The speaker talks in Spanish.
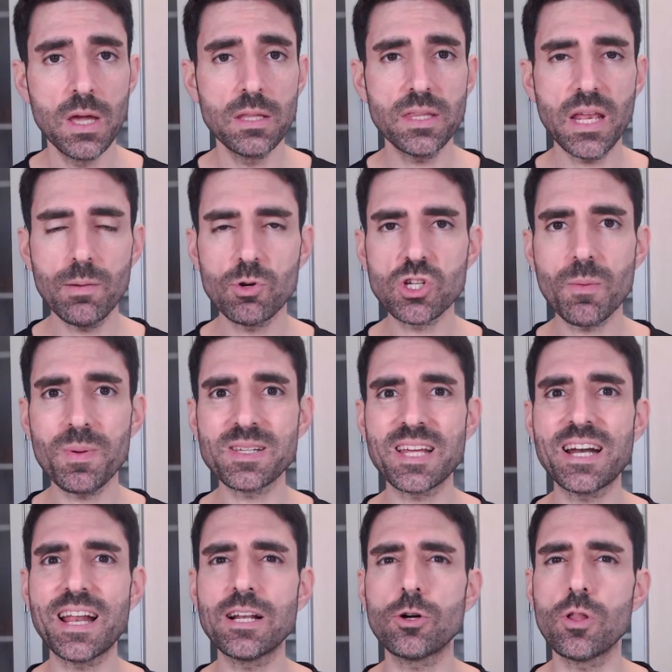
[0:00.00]
Tenemos que pensar
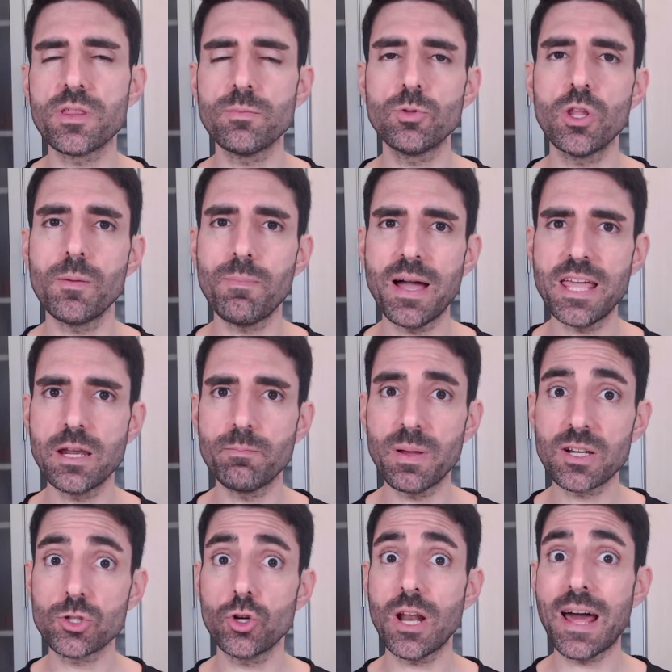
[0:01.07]
en el concepto de buyer
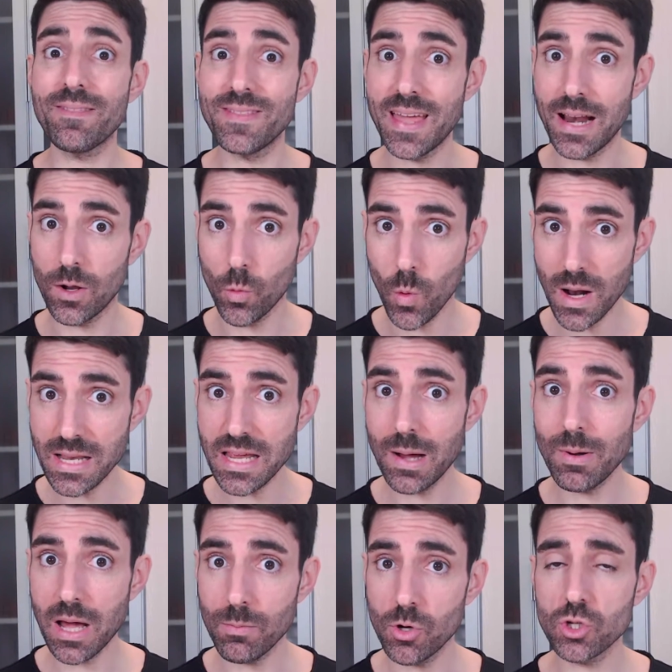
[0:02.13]
persona, del cual ya
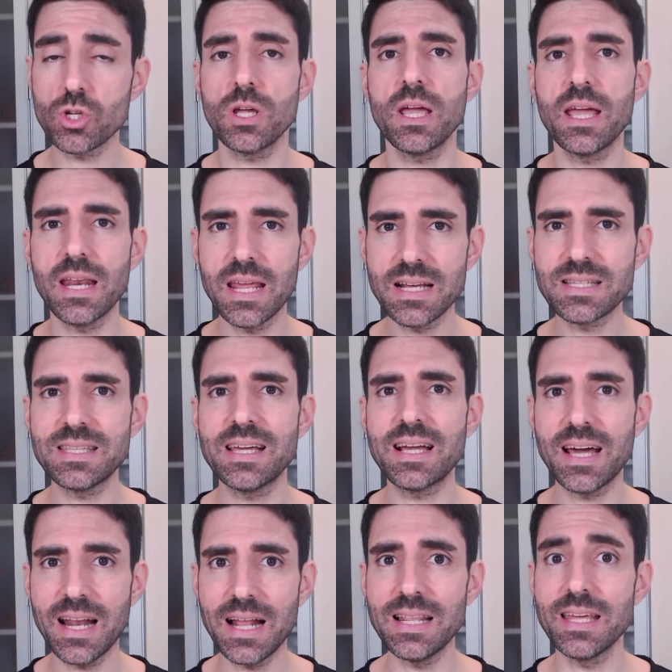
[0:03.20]
hablamos en este
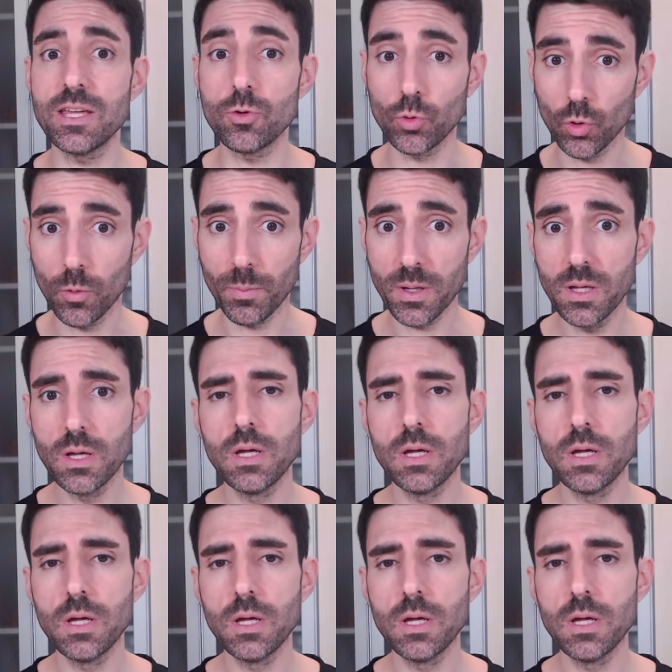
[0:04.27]
canal de YouTube.